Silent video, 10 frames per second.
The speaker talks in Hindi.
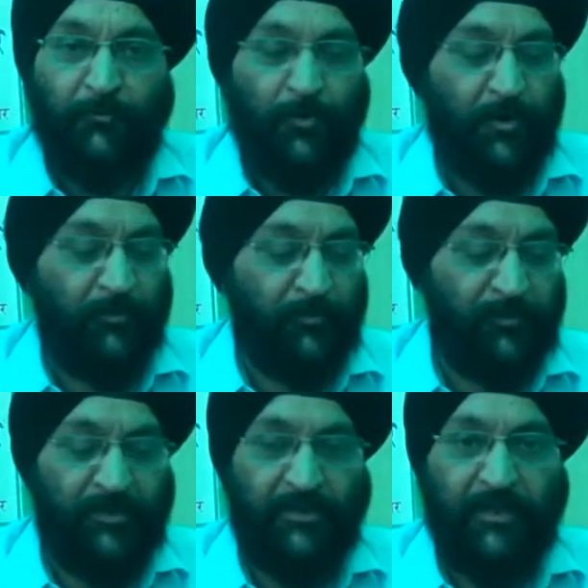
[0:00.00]
मौके पर
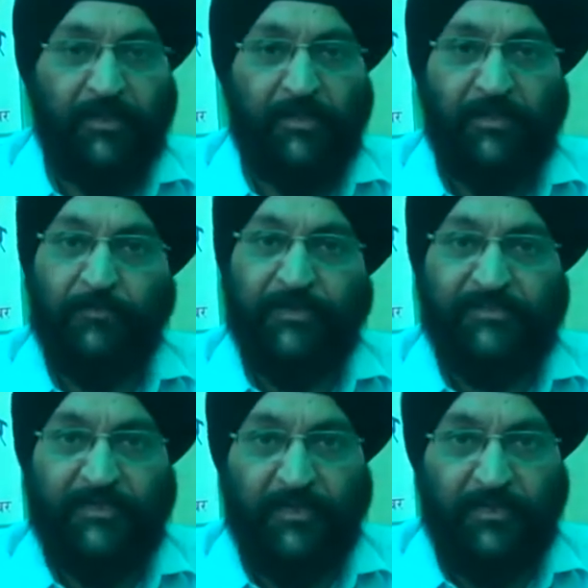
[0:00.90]
मीटर लगाने के लिए भेज
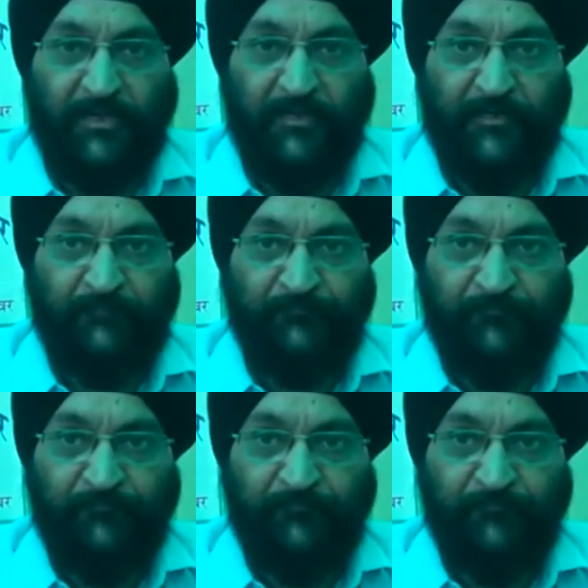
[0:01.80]
दिया गया है